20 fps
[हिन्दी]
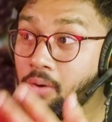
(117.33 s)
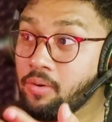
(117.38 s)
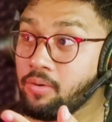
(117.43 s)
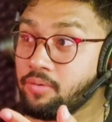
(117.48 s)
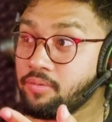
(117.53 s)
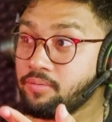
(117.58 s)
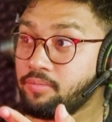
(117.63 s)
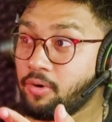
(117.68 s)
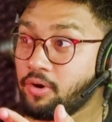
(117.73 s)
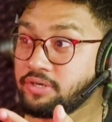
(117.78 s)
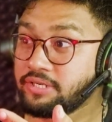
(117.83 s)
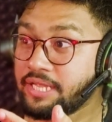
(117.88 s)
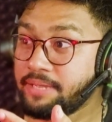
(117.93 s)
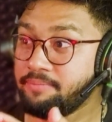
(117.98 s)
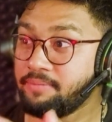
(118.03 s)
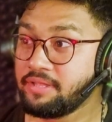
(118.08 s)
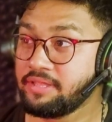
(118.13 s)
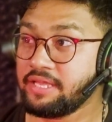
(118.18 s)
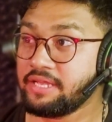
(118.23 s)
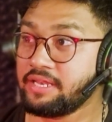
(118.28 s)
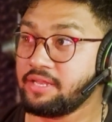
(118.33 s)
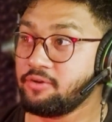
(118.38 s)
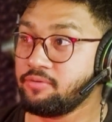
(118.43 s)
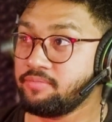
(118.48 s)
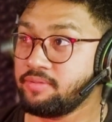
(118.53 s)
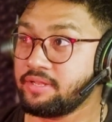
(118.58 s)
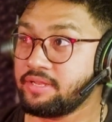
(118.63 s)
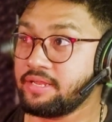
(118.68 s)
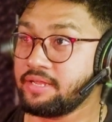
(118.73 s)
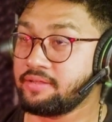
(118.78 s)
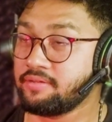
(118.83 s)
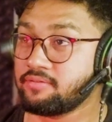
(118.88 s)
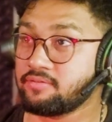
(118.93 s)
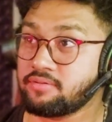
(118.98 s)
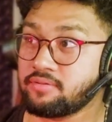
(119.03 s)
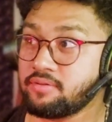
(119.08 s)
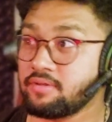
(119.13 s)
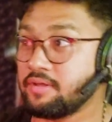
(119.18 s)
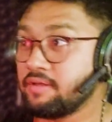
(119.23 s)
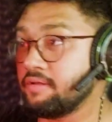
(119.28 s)
ओ बहुत टाइम बाद देखने को मिल
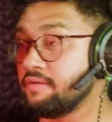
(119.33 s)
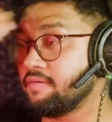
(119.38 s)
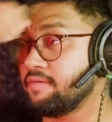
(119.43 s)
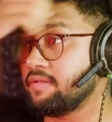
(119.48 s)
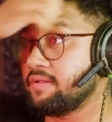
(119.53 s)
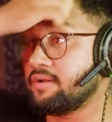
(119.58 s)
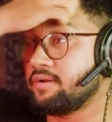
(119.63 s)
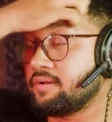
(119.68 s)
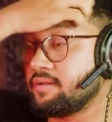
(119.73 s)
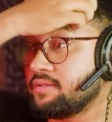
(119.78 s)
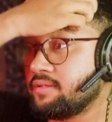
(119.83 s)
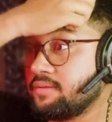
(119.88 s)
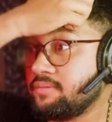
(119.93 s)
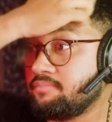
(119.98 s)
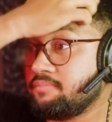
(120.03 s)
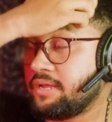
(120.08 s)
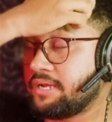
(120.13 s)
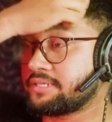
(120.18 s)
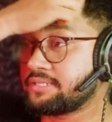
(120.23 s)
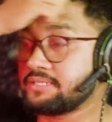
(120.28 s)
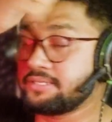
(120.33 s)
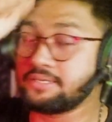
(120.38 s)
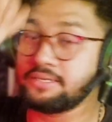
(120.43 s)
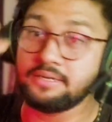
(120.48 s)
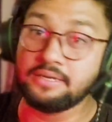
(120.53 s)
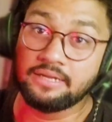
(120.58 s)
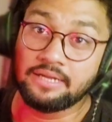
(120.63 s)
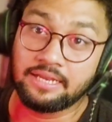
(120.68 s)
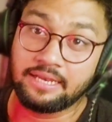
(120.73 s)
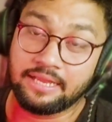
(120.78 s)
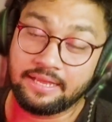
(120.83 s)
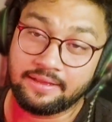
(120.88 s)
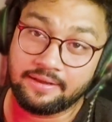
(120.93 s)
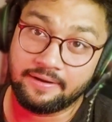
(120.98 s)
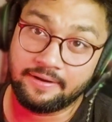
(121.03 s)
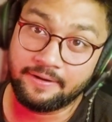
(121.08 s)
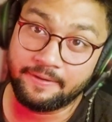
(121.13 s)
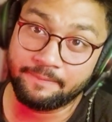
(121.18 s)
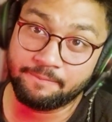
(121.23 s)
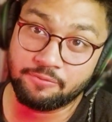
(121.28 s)
रहा है वेक्टर लाइक
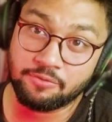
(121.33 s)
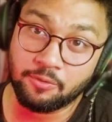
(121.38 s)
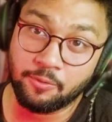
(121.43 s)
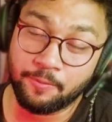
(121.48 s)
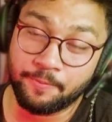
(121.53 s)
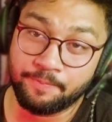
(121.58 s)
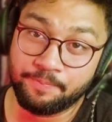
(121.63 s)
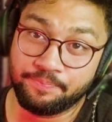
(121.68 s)
सो